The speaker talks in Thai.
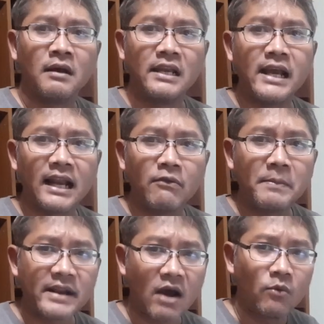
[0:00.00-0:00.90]
เรียกอะไรว่า
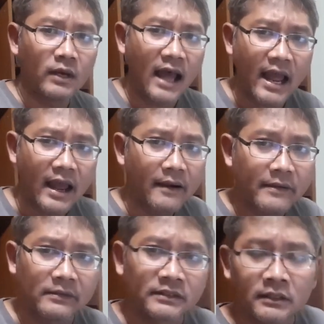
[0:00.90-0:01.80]
เป็นอาวุธได้อะ
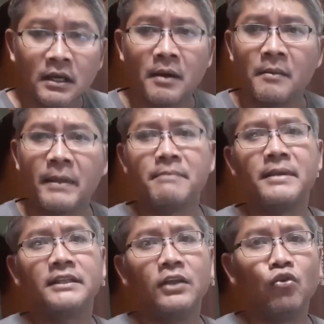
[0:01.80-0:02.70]
มันมั
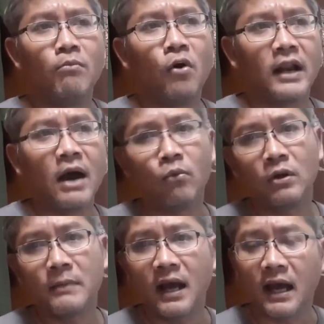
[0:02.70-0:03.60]
นจะอยู่โหมดอาวุธ
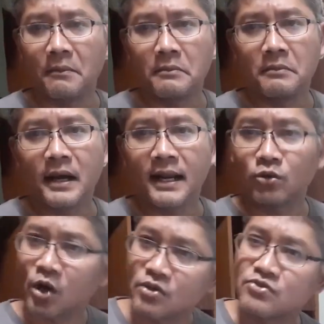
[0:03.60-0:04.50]
เมื่อ เมื่อเรา
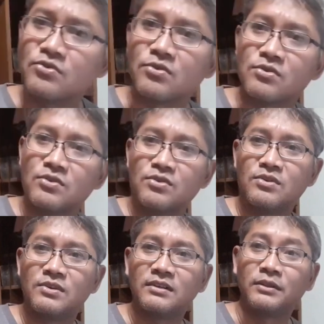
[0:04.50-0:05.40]
ต่อสู้
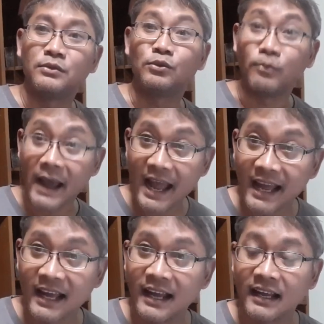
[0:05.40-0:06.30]
ถูกไหม
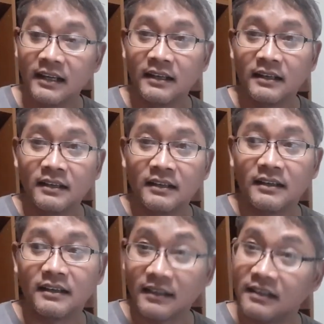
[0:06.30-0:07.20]

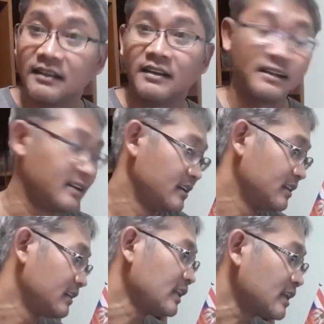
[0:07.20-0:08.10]
เออ
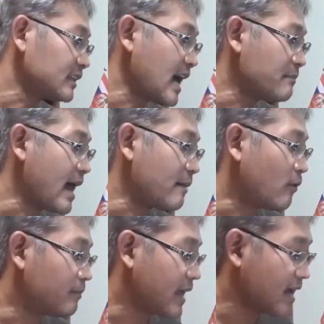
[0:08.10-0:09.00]
ถ้าถ้าตามหลักผ
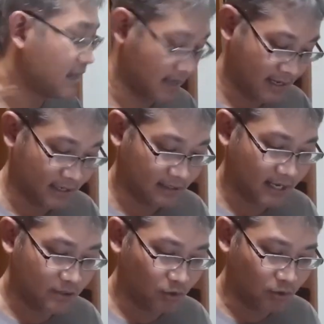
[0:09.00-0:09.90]
มนะถ้า
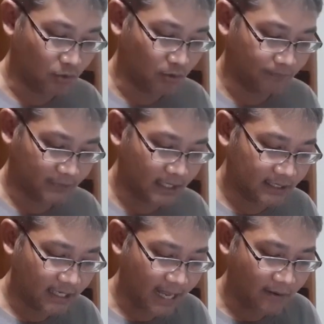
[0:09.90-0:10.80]
อยู่ๆจริ
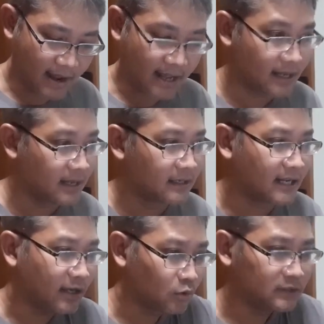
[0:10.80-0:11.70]
งๆ แล้วอะถ้า
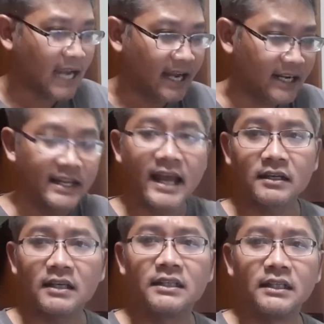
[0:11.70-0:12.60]
ดูจากในเนี้ยก็
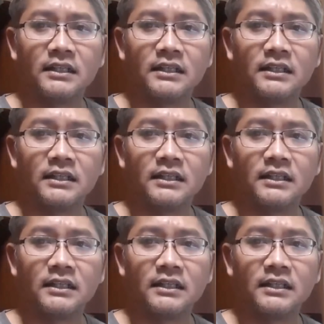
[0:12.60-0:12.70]
คือ